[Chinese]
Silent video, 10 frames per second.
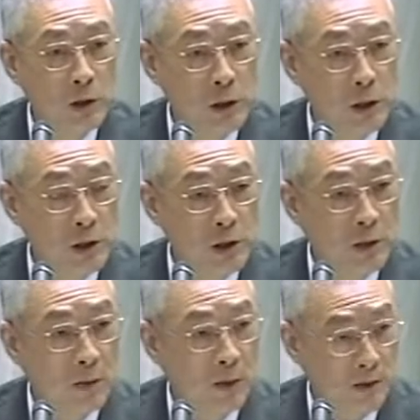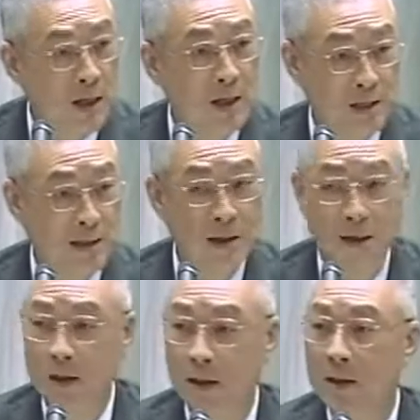七十个 percent 以上
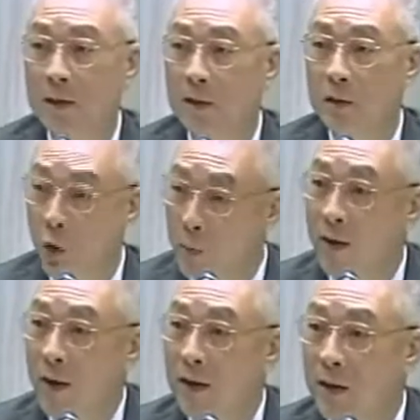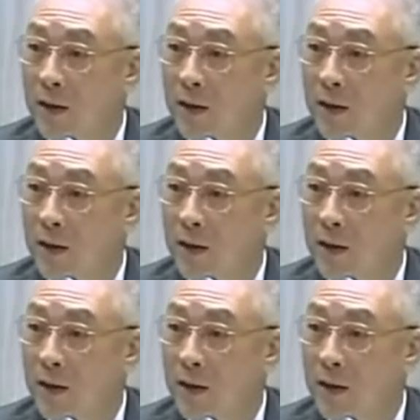的投保人